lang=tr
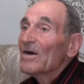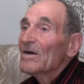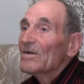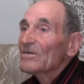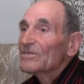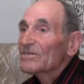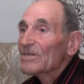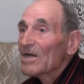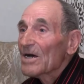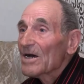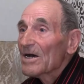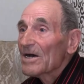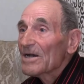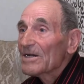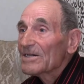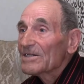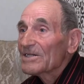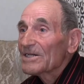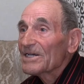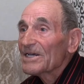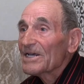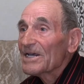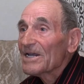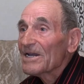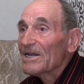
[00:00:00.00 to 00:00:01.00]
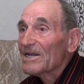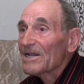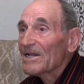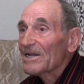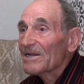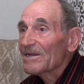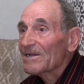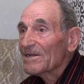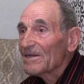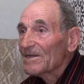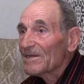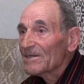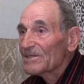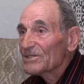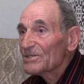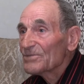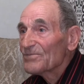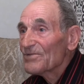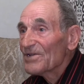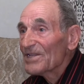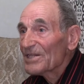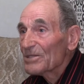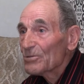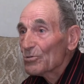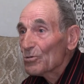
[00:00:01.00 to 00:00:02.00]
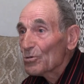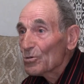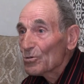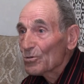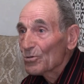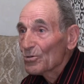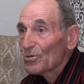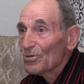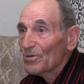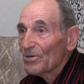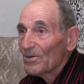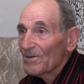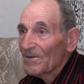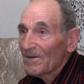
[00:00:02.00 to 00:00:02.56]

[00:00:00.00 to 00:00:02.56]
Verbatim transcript: Sağardık elden. Svet yok.